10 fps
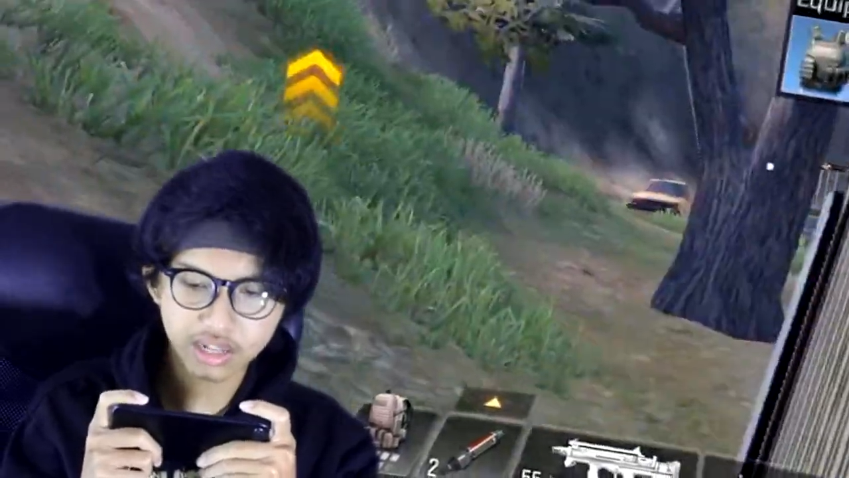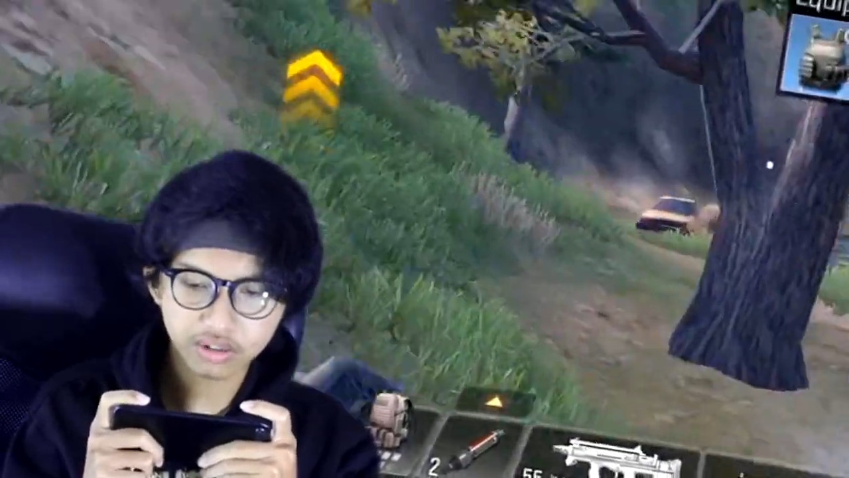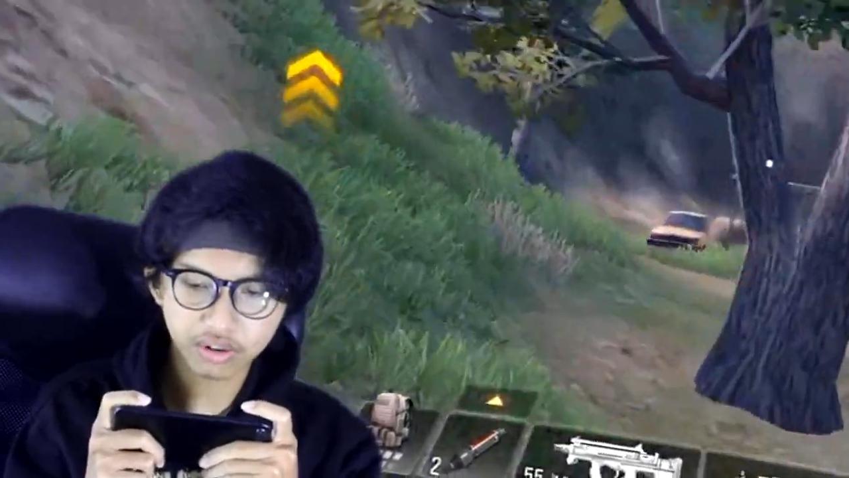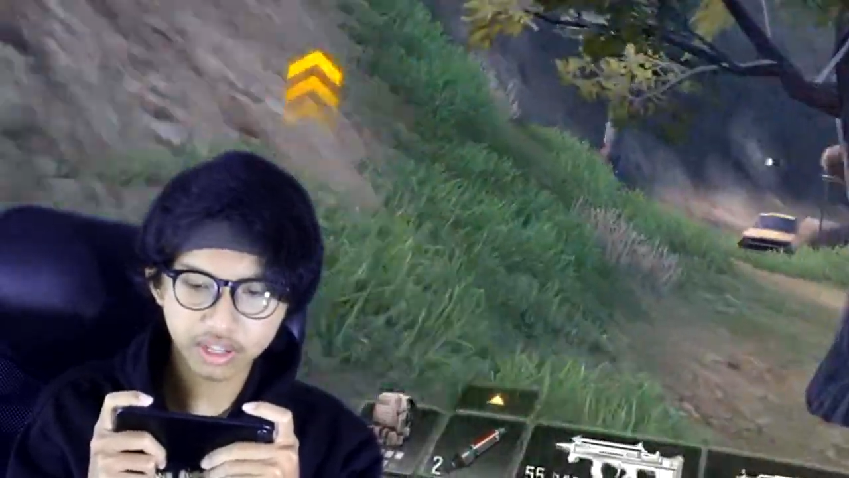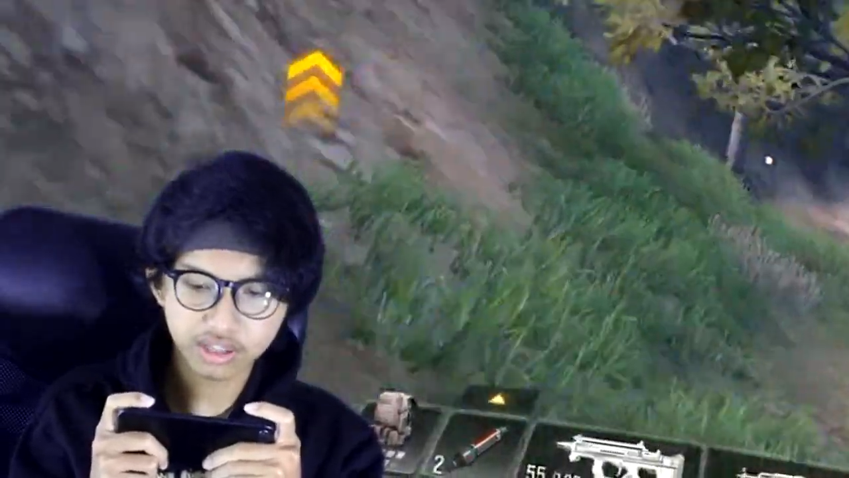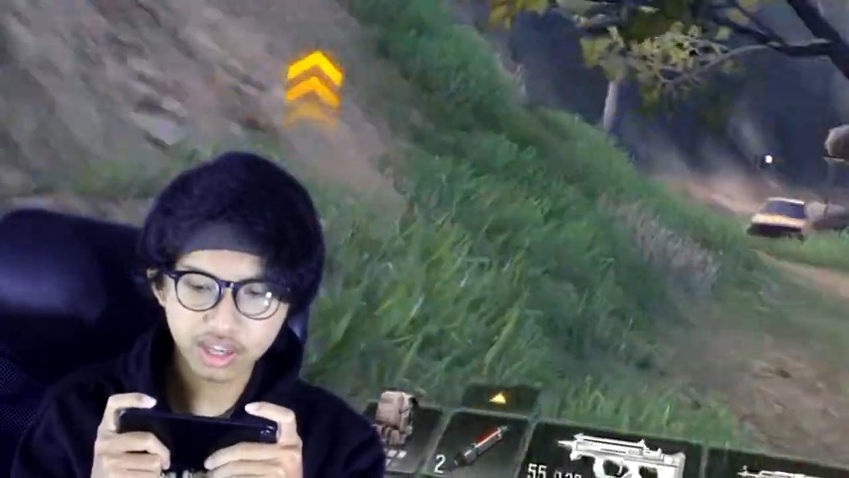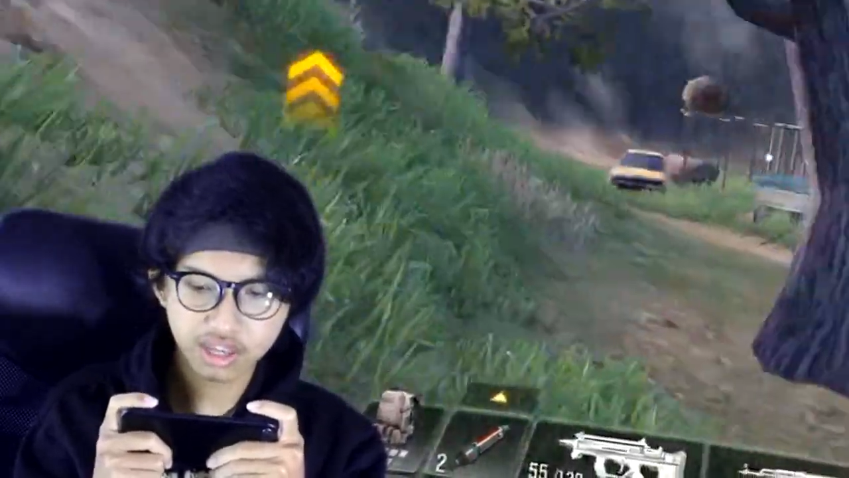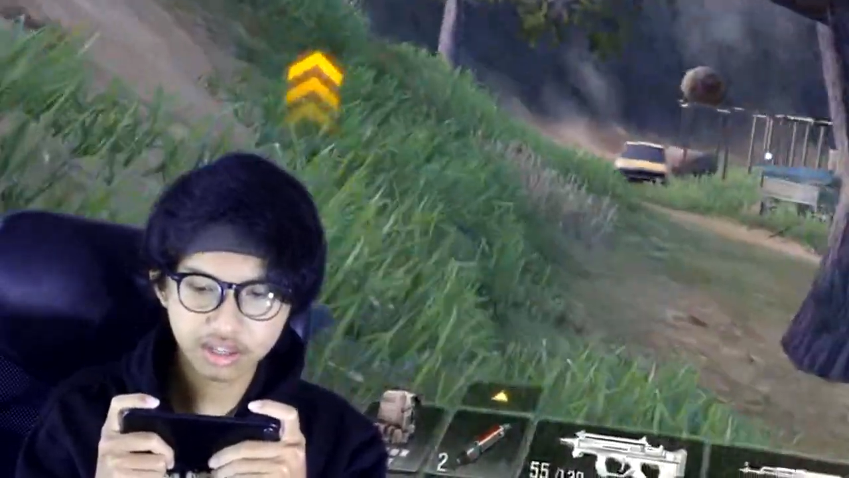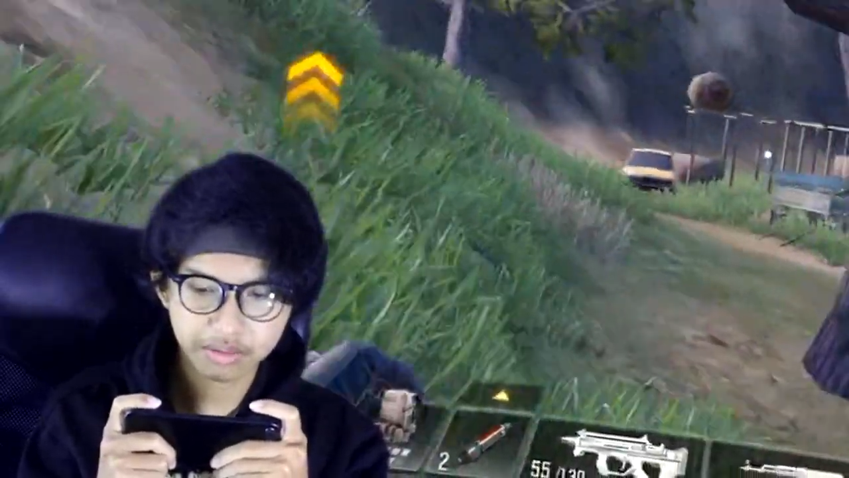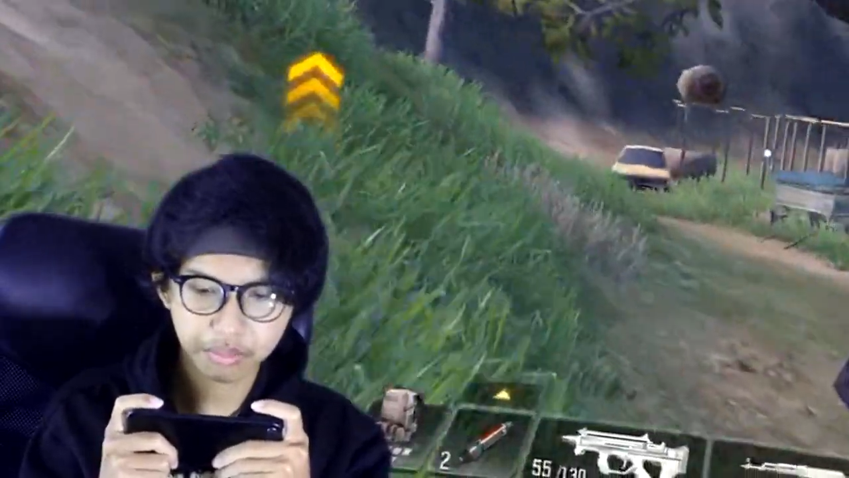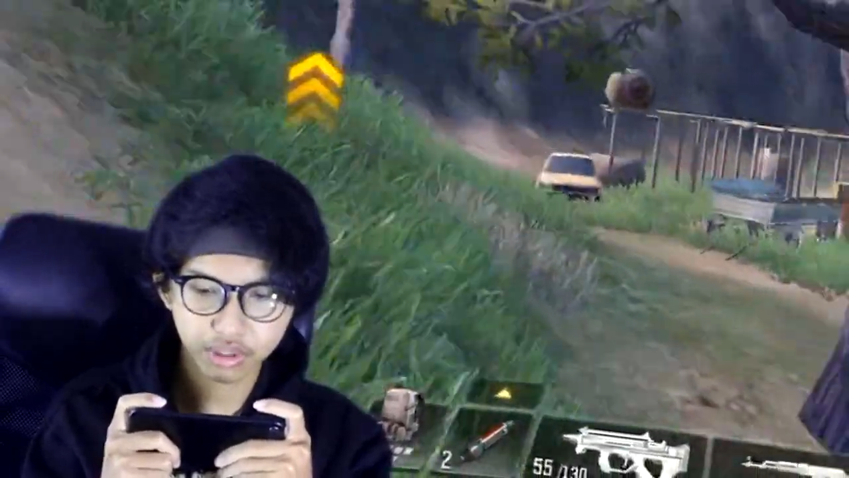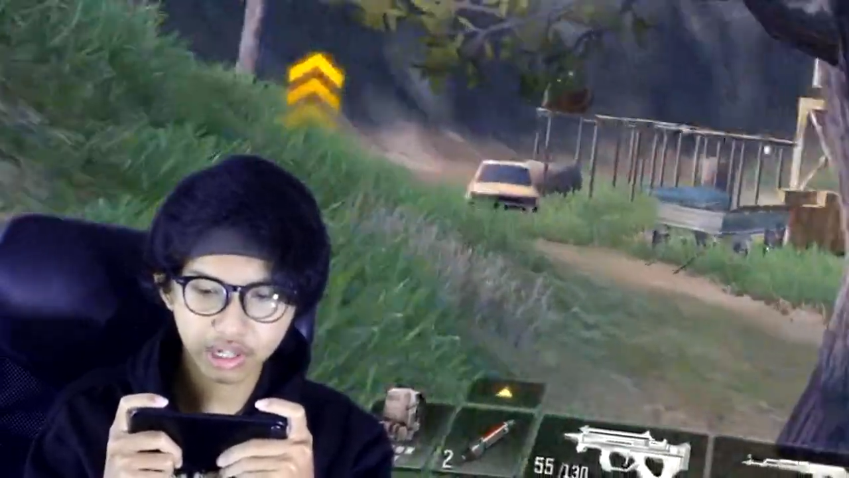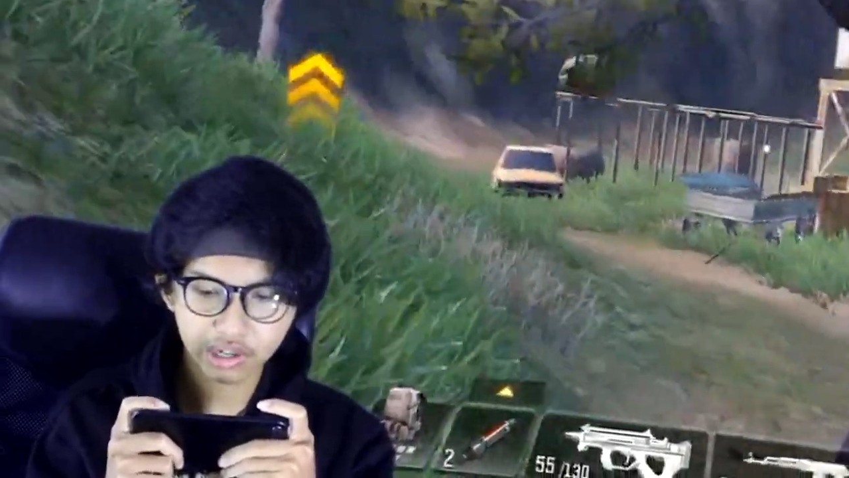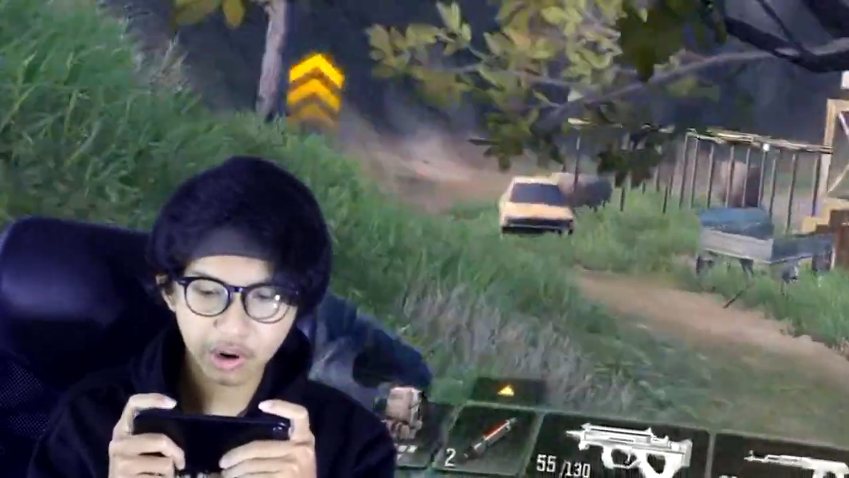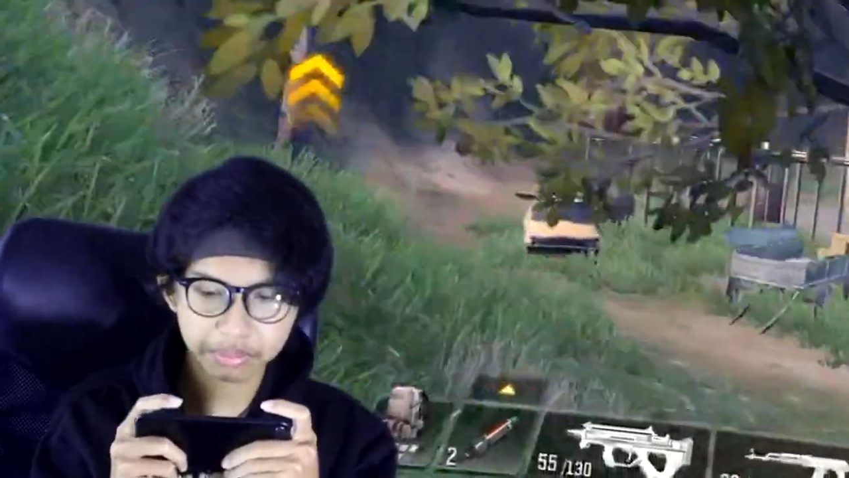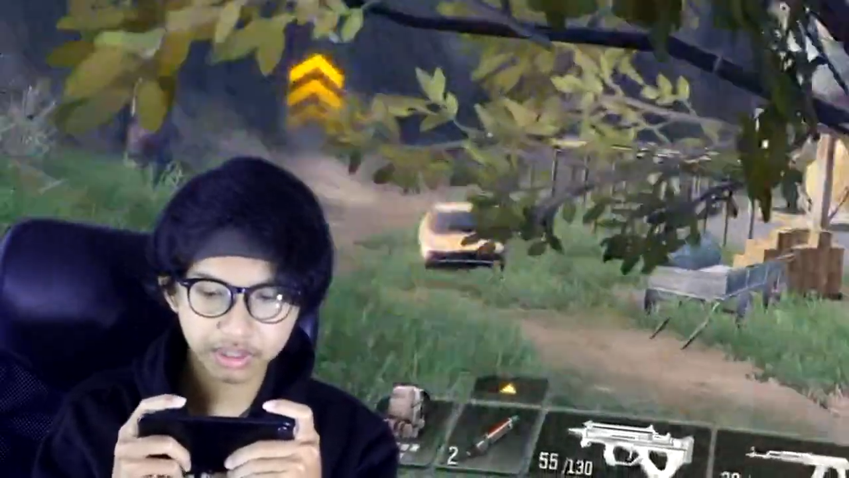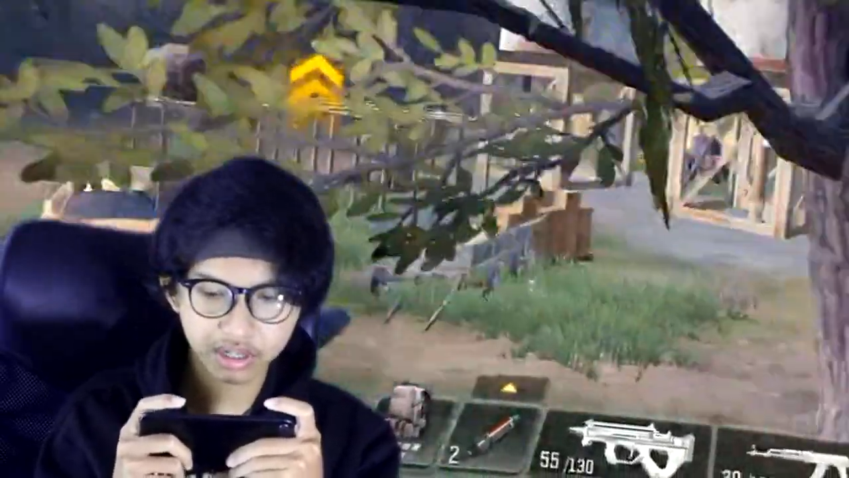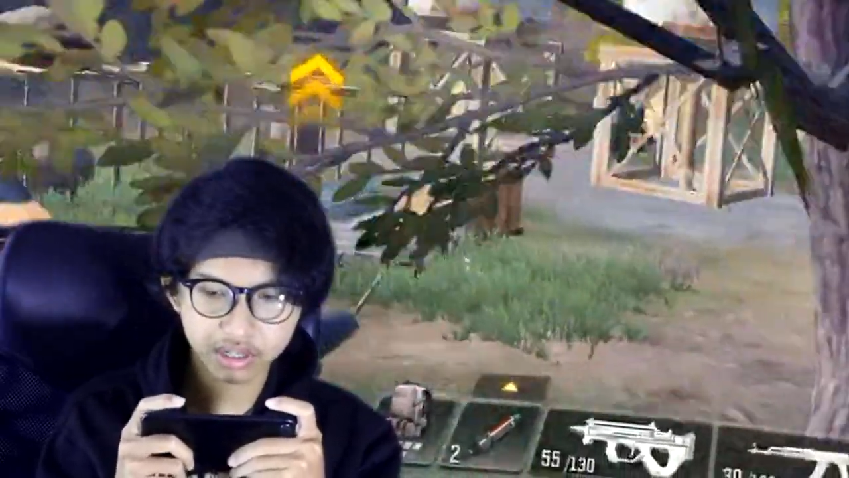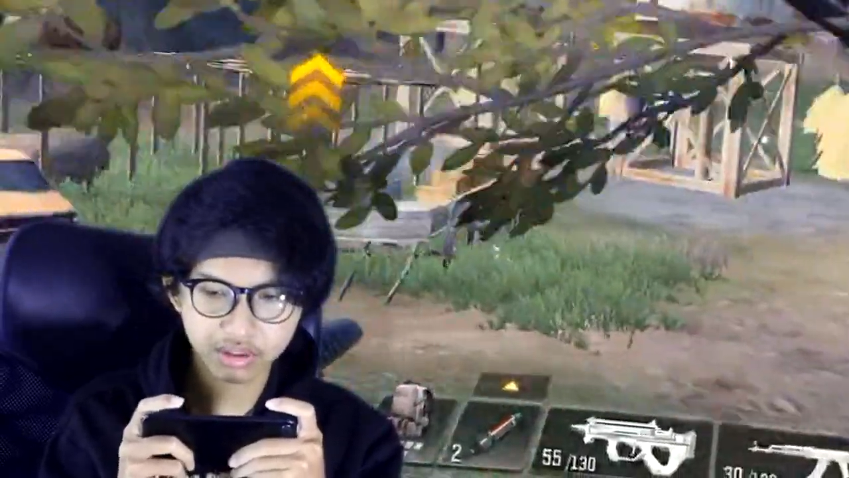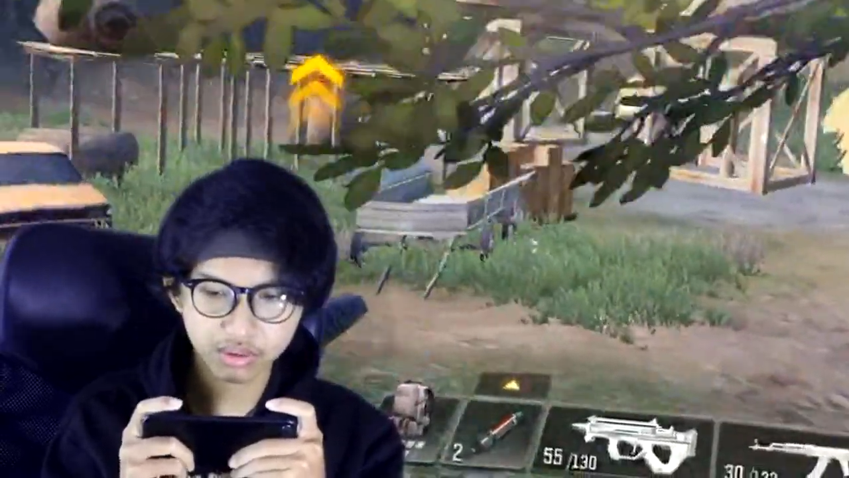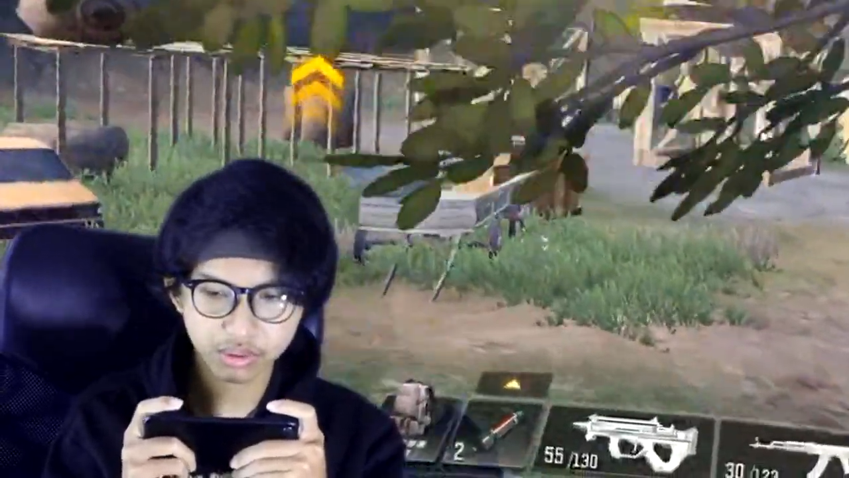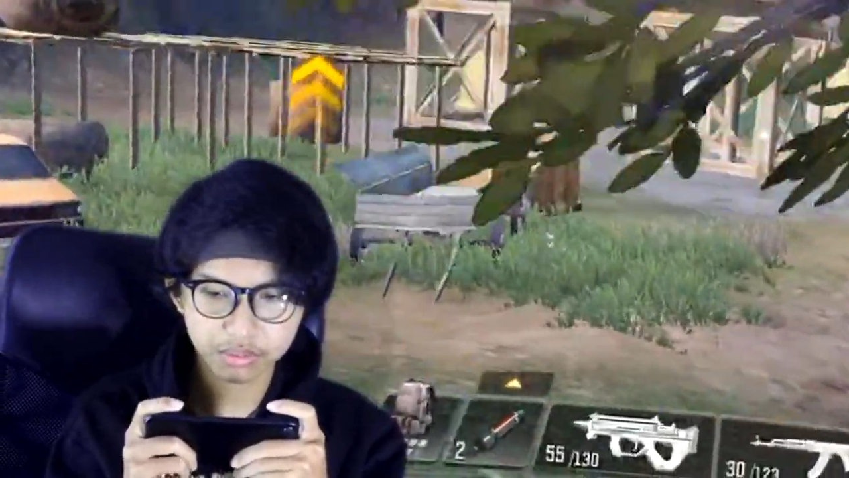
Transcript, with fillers: roketnya buat helikopter gitu,